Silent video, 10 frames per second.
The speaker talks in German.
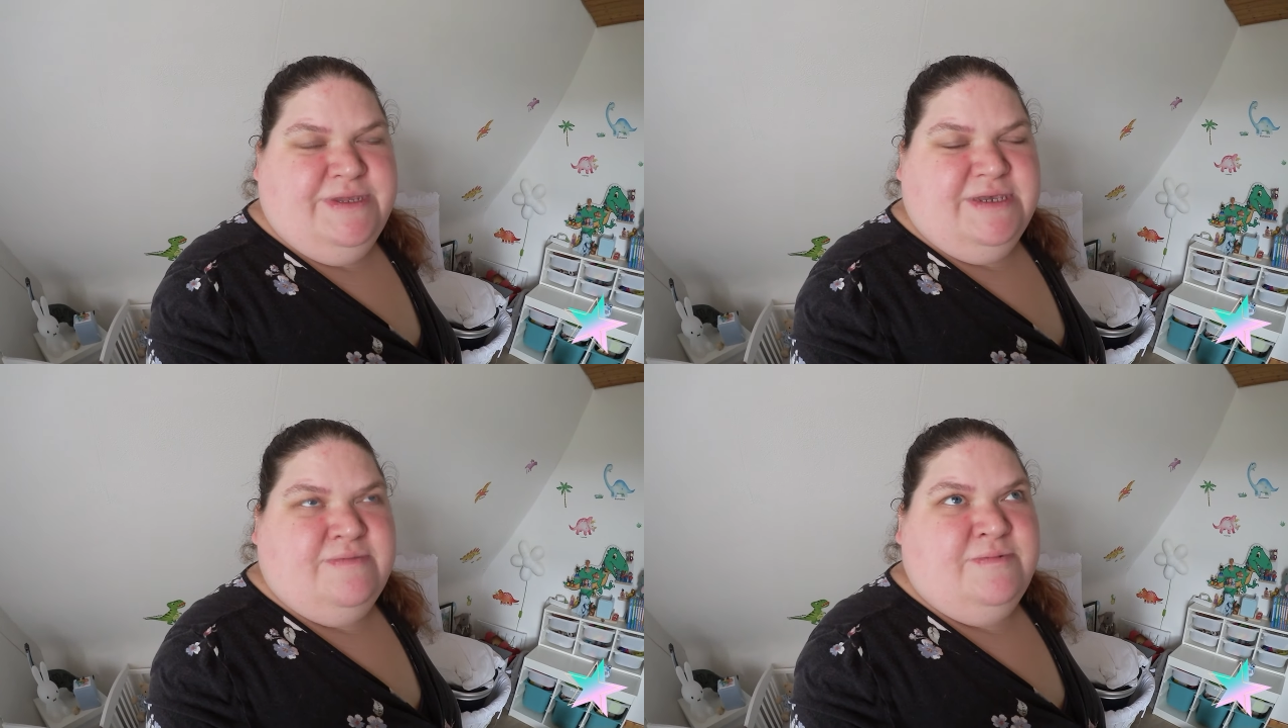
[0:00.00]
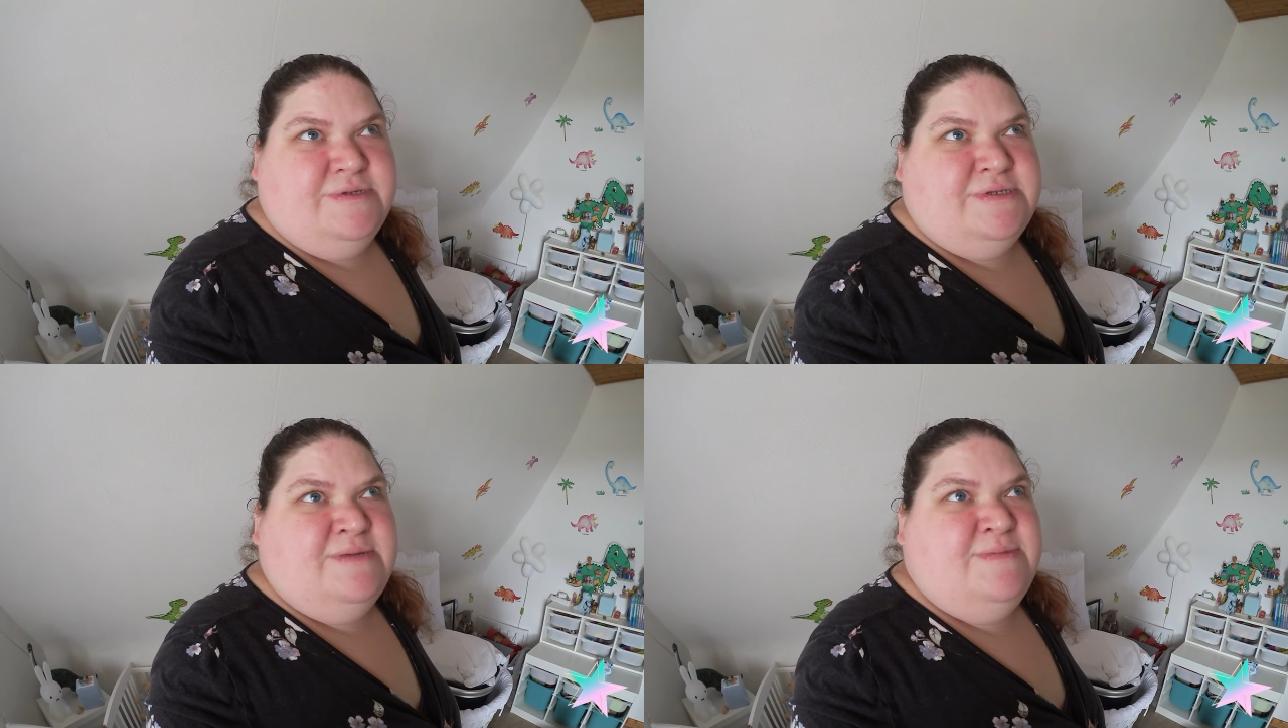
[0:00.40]
Ich
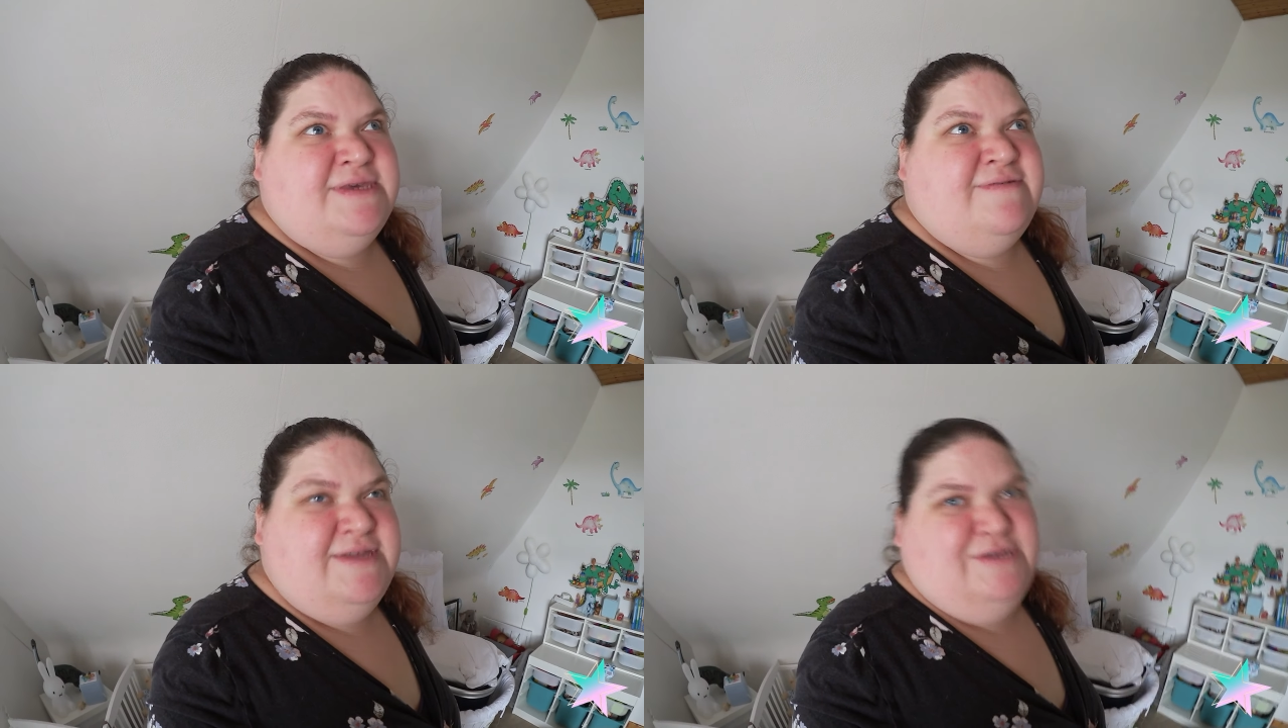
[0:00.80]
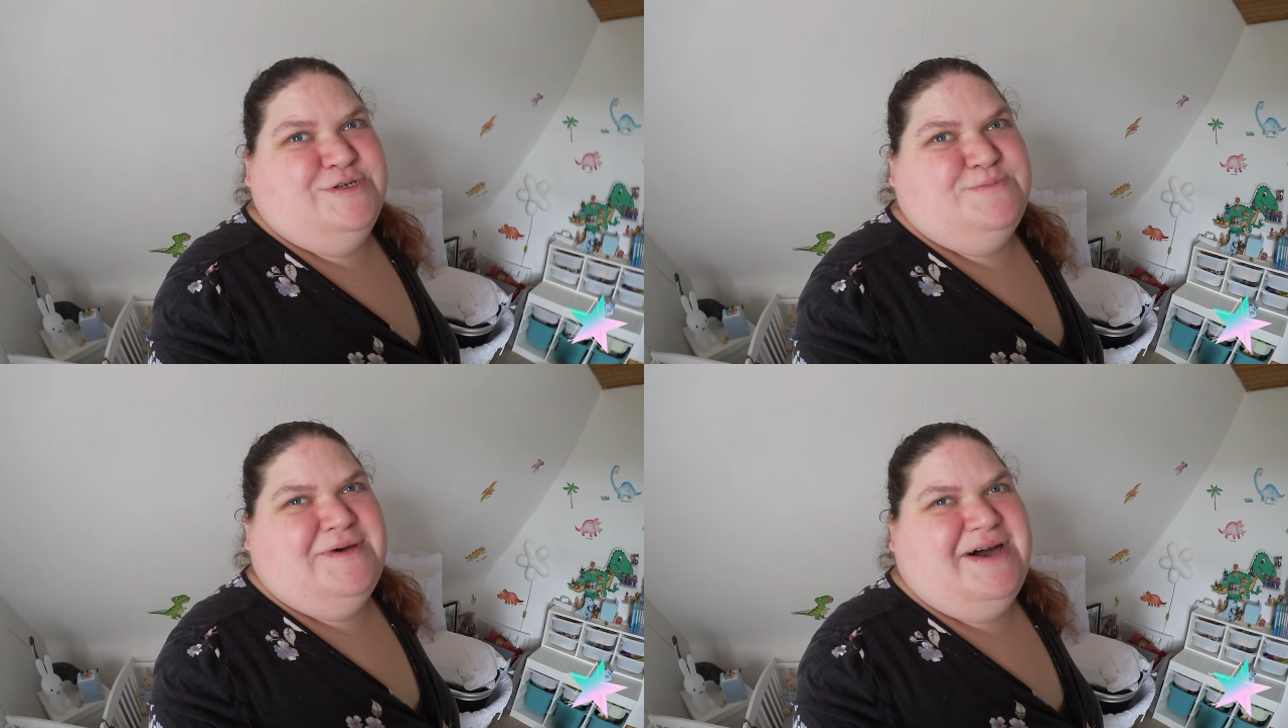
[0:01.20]
muss nämlich
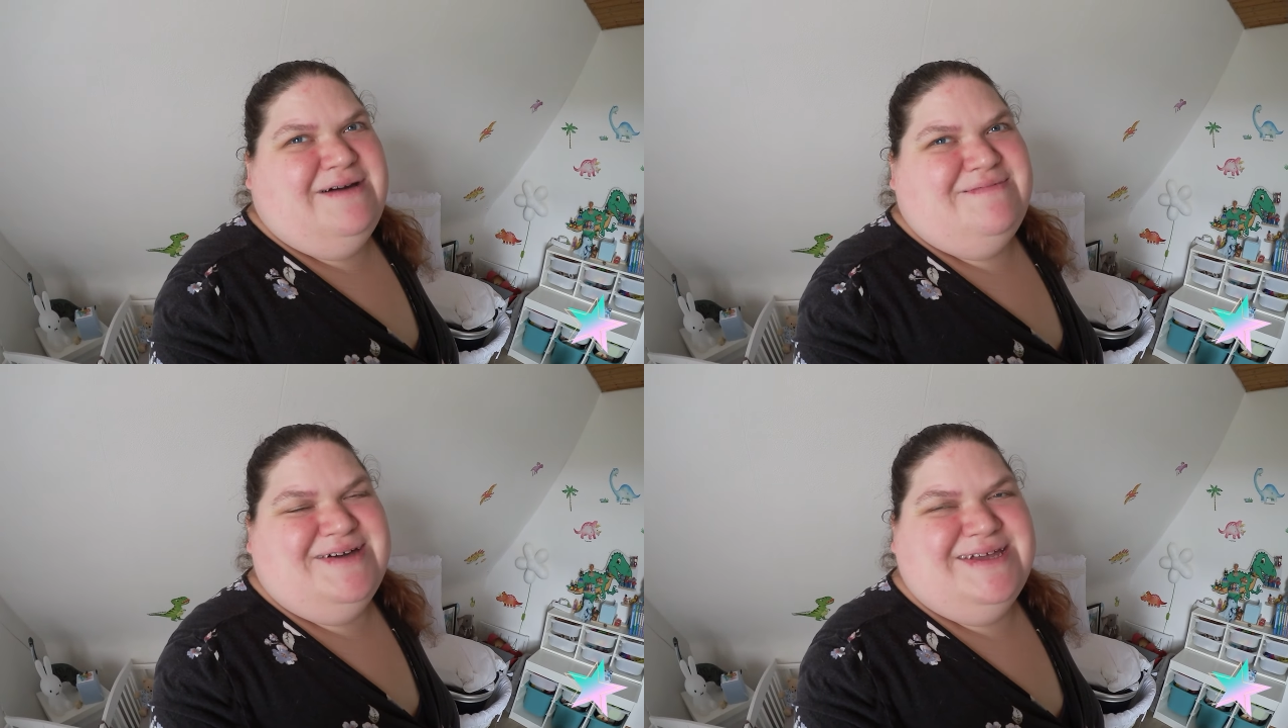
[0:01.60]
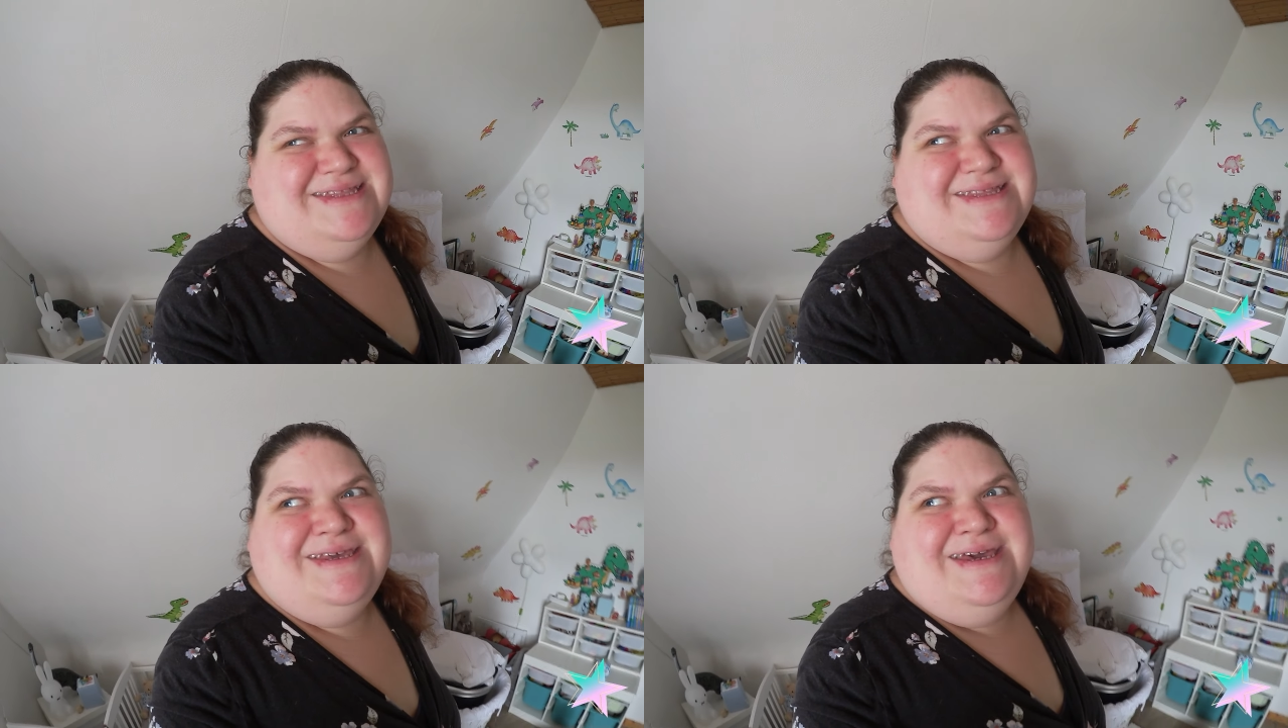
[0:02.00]
Videos
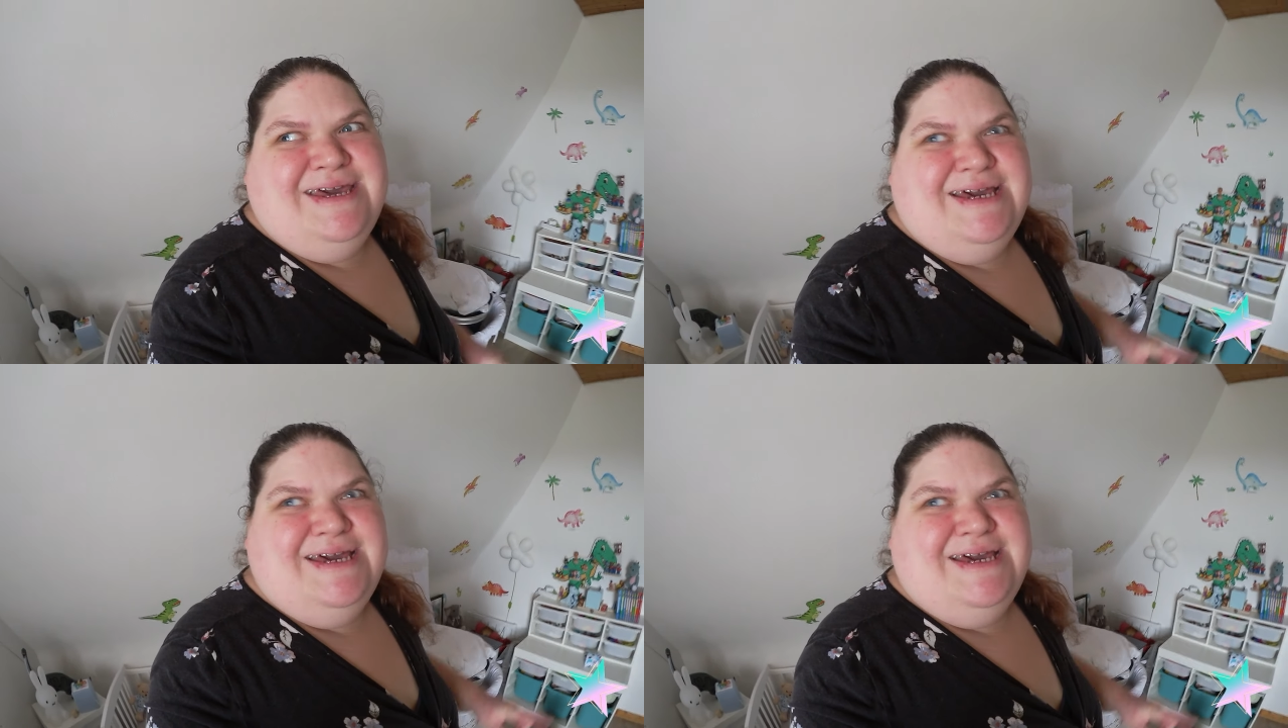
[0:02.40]
bearbeiten.